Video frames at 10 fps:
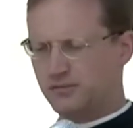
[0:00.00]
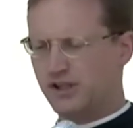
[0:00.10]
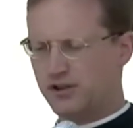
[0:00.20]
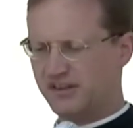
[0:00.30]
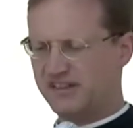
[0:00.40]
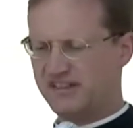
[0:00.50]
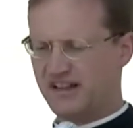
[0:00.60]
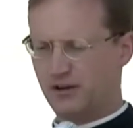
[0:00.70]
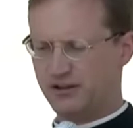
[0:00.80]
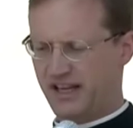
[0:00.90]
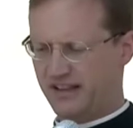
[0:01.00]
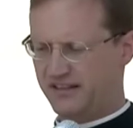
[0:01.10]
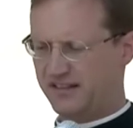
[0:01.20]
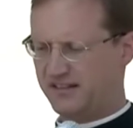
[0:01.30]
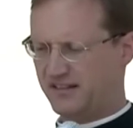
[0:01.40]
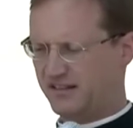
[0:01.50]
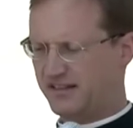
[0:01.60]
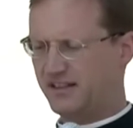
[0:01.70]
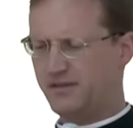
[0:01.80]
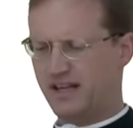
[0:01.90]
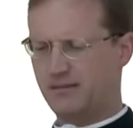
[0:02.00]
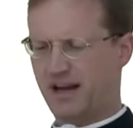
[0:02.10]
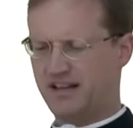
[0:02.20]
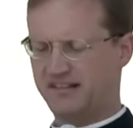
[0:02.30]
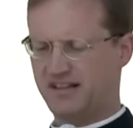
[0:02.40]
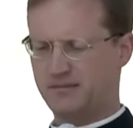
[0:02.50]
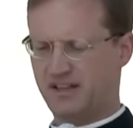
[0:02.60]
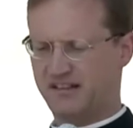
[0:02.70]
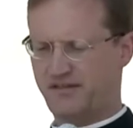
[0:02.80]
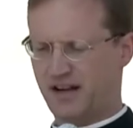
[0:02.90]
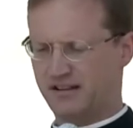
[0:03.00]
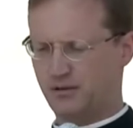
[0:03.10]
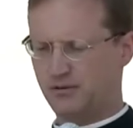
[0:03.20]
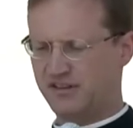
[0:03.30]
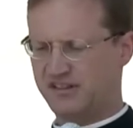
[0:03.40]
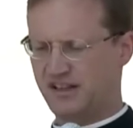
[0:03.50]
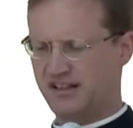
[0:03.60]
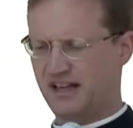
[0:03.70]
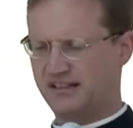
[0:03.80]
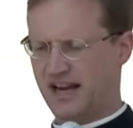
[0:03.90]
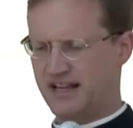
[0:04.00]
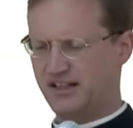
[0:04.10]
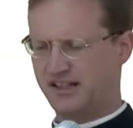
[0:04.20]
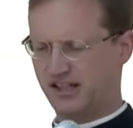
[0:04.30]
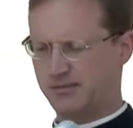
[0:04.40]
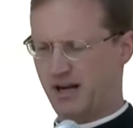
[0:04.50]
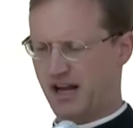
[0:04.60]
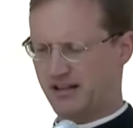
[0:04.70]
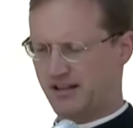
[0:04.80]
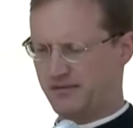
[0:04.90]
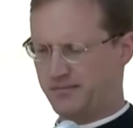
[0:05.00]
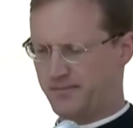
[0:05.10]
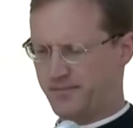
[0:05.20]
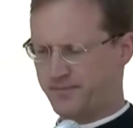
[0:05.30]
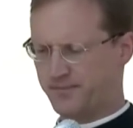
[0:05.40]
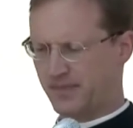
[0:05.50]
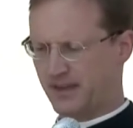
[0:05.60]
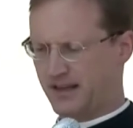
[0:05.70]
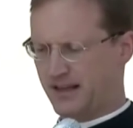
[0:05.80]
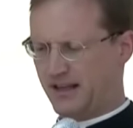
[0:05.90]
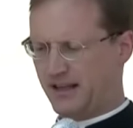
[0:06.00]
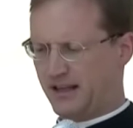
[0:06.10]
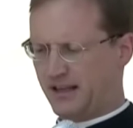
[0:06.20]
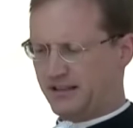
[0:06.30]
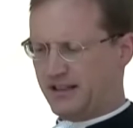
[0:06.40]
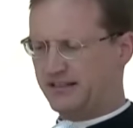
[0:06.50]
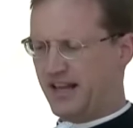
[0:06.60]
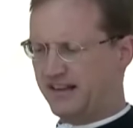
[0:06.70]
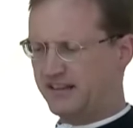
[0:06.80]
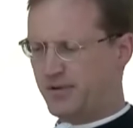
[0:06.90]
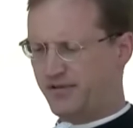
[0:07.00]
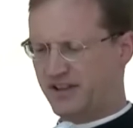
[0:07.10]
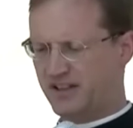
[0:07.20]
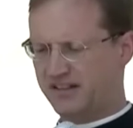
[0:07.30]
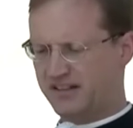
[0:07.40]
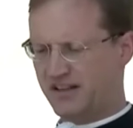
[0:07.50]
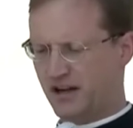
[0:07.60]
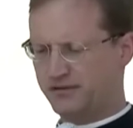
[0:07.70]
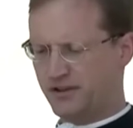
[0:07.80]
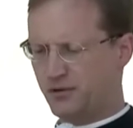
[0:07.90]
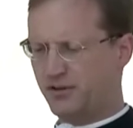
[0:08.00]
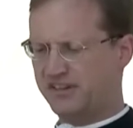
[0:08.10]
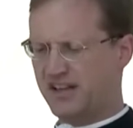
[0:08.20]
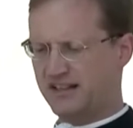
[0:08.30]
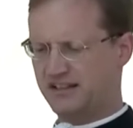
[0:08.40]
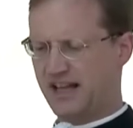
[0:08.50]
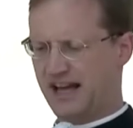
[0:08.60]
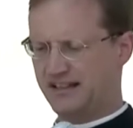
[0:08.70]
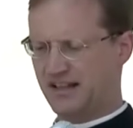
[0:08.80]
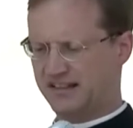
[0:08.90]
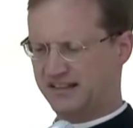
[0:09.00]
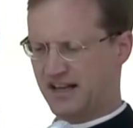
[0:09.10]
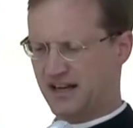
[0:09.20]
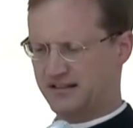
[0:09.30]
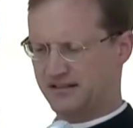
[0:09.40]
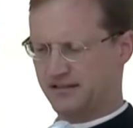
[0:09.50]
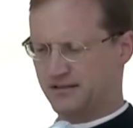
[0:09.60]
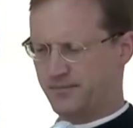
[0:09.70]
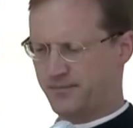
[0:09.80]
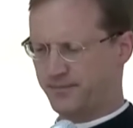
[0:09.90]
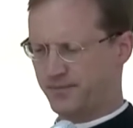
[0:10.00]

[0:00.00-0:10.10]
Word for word: Zum Schluss dieser Audienz singen wir gemeinsam das Vaterunser in lateinischer Sprache. Der Text befindet sich auf der Rückseite der Einlasskarten.